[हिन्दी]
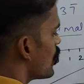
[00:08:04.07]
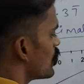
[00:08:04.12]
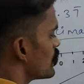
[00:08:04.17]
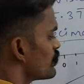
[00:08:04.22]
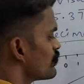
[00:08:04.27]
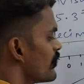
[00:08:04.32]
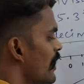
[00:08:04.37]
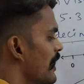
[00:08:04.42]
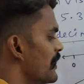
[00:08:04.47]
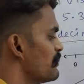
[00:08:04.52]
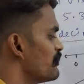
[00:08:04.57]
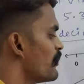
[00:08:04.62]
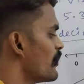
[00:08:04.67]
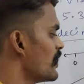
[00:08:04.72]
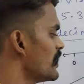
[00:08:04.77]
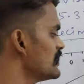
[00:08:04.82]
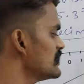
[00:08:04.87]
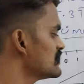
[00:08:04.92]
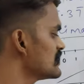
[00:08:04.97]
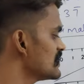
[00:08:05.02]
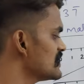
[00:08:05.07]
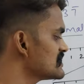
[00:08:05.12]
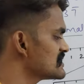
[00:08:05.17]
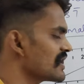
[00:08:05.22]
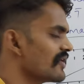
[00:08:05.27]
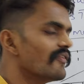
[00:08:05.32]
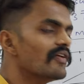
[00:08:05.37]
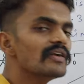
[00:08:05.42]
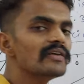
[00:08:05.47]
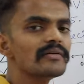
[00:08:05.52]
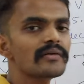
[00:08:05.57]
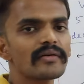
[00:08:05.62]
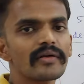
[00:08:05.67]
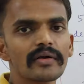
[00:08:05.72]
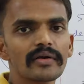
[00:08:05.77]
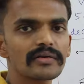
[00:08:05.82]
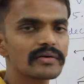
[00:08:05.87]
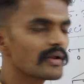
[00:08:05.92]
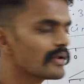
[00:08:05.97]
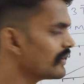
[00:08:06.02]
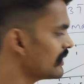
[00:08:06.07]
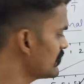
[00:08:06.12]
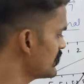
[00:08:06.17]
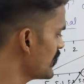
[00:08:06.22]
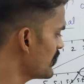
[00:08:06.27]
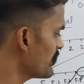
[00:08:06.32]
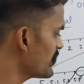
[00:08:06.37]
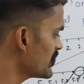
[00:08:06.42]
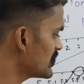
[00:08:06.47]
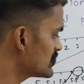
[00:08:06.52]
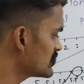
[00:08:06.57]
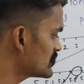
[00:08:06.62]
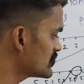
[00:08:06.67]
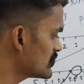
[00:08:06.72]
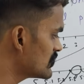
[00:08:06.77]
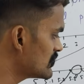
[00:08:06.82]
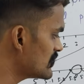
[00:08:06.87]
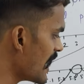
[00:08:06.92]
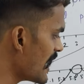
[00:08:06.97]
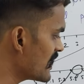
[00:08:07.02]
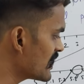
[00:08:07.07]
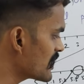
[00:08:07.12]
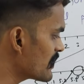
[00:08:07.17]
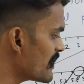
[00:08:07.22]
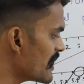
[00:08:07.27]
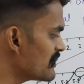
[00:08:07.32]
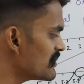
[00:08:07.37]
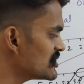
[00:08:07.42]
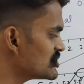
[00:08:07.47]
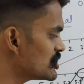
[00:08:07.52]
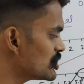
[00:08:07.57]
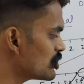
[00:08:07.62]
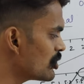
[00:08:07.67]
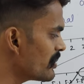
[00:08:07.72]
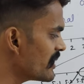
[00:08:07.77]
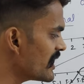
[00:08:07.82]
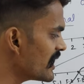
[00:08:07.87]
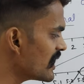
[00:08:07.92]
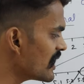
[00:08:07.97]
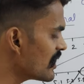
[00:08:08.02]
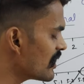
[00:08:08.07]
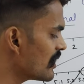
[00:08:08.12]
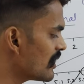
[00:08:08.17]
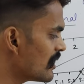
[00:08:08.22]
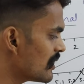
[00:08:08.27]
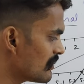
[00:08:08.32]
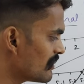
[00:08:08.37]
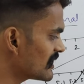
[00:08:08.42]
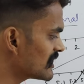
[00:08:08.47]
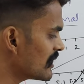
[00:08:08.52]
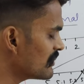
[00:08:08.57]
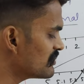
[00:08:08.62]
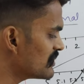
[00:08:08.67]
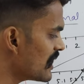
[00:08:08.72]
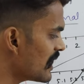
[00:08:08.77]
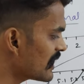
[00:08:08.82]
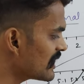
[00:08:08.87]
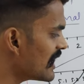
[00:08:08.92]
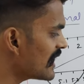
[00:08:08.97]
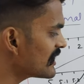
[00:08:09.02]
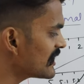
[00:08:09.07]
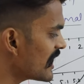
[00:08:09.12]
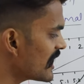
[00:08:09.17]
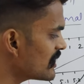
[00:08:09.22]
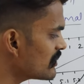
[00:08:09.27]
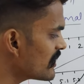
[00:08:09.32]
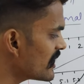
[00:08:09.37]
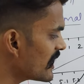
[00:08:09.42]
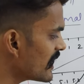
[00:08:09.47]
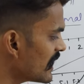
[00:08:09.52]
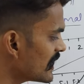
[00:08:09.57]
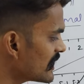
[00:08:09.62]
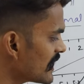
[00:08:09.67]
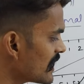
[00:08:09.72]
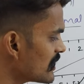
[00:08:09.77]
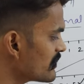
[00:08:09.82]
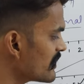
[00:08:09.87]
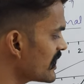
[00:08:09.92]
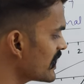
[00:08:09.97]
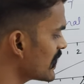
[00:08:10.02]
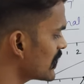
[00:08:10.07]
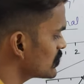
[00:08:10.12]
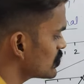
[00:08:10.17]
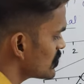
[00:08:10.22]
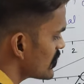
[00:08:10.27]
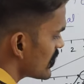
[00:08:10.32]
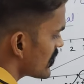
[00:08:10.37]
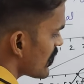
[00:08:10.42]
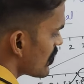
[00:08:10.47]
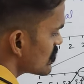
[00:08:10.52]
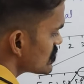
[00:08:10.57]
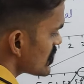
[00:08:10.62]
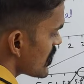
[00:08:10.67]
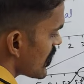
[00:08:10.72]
और फाइव पॉइंट थ्री सेवन ये नाइन के बाद में जीरो बनेगा मतलब अगला टेन बनेगा टेन बनेगा तो ये क्या हो